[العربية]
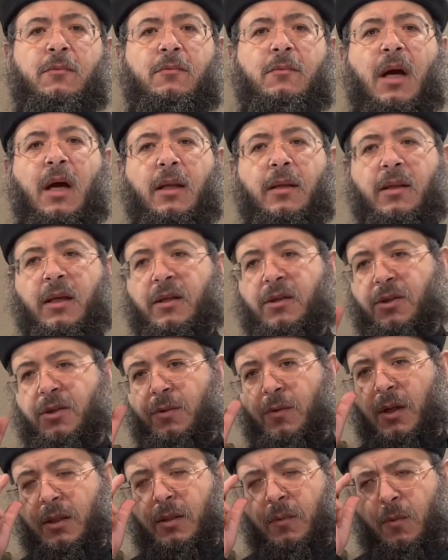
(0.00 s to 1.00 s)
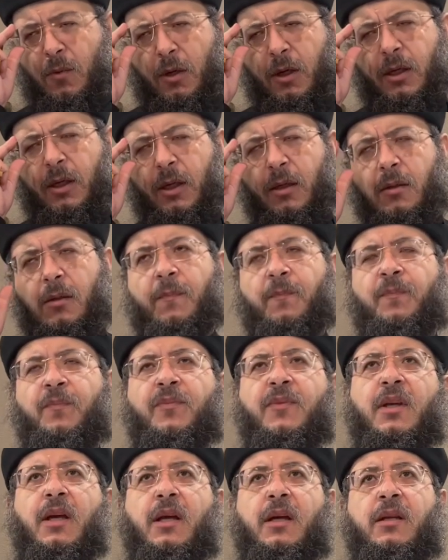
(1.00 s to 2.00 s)
محددش وقت معين
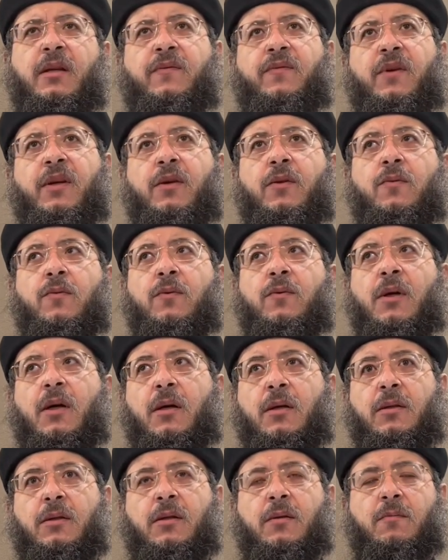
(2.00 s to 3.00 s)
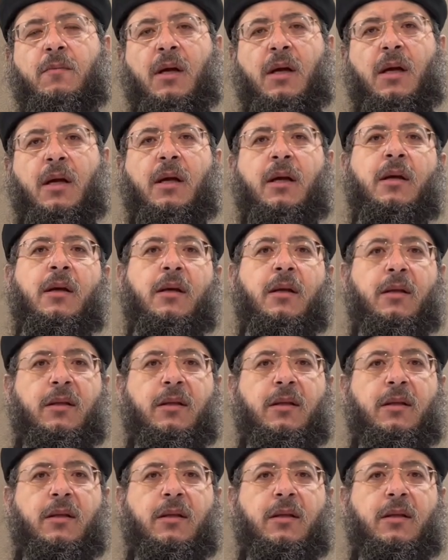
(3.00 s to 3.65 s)
إن فيه يكون حاضر مع